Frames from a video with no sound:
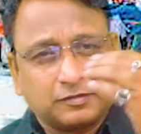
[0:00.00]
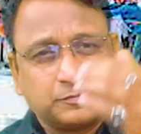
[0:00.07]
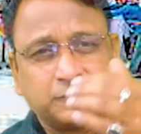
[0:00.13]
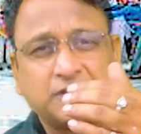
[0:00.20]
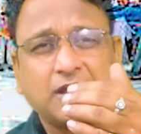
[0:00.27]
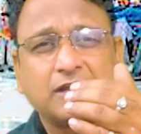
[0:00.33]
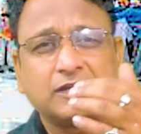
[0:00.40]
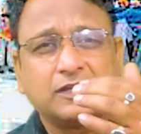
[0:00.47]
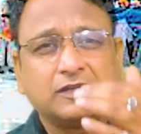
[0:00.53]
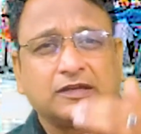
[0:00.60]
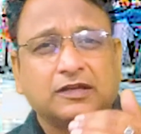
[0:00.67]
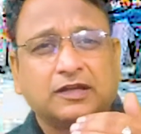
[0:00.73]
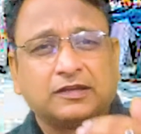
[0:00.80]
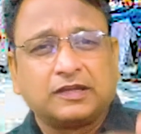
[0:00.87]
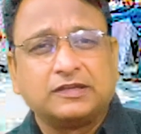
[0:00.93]

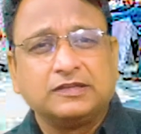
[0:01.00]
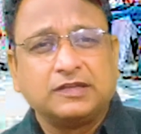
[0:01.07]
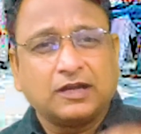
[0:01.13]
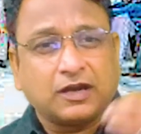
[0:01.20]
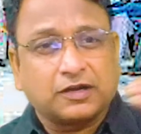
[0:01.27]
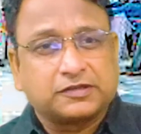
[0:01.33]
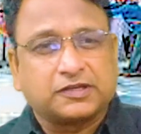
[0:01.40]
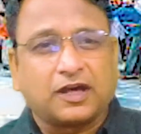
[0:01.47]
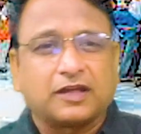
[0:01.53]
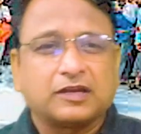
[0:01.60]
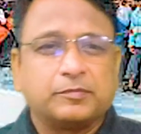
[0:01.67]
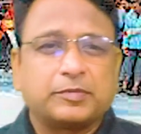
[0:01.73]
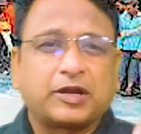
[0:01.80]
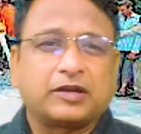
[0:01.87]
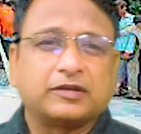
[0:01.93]
ग्यारह नहीं है
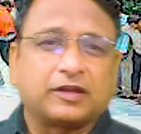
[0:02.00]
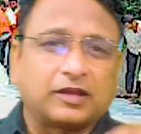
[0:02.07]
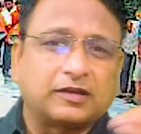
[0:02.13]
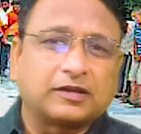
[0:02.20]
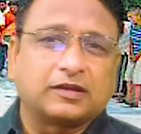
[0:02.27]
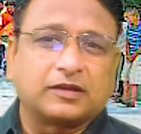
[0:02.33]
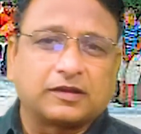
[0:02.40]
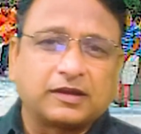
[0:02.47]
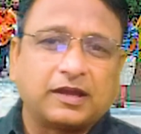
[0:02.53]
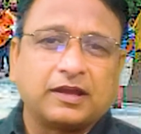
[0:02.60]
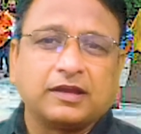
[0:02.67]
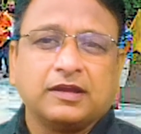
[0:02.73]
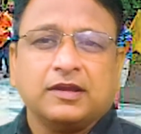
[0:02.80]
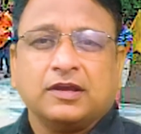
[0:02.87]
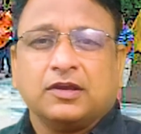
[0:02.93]
अट्ठारह ब्रांड अलग अलग हैं